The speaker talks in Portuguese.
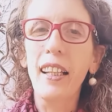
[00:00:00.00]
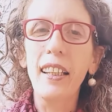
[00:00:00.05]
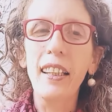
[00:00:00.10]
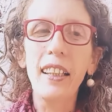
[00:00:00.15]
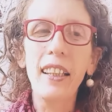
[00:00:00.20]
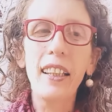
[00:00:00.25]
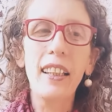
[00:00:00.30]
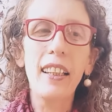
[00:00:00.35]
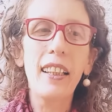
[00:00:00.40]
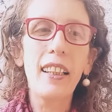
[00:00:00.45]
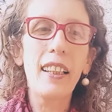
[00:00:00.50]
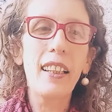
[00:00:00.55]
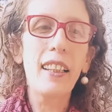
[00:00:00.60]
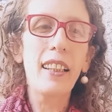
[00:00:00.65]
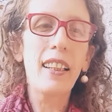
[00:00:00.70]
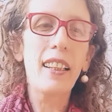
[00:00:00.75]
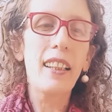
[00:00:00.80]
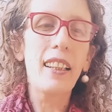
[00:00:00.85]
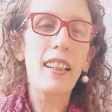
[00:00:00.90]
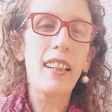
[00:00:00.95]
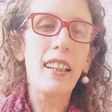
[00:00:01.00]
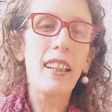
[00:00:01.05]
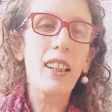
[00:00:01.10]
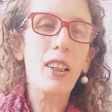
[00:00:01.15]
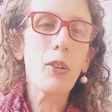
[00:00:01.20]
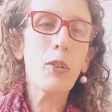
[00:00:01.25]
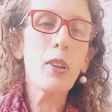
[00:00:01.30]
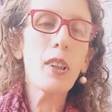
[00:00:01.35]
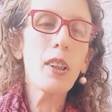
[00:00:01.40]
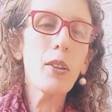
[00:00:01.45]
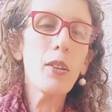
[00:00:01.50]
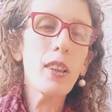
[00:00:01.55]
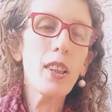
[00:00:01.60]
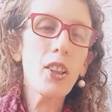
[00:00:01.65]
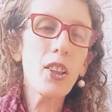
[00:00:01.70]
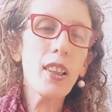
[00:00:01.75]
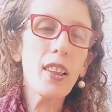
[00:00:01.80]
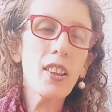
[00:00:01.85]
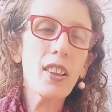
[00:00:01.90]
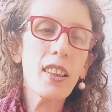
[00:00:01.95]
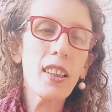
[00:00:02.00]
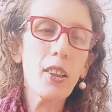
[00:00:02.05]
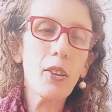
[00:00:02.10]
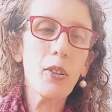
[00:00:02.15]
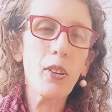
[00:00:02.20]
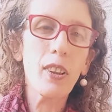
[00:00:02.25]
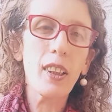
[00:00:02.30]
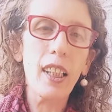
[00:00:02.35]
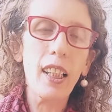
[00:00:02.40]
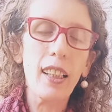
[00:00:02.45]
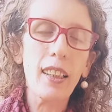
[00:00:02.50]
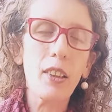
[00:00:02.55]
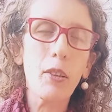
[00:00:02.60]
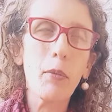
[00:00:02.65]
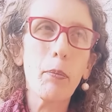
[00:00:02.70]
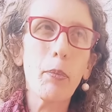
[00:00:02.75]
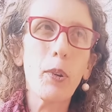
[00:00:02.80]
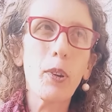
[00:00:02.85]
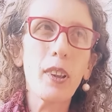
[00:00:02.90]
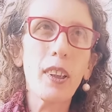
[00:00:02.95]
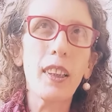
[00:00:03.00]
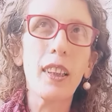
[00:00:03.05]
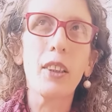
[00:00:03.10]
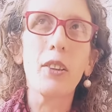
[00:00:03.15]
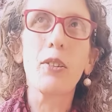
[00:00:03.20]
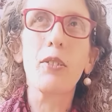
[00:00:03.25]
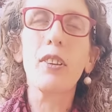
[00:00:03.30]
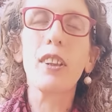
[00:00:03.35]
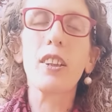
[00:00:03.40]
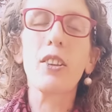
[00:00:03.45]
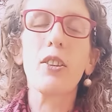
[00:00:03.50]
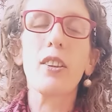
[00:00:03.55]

E quando a gente se conecta um pouquinho com as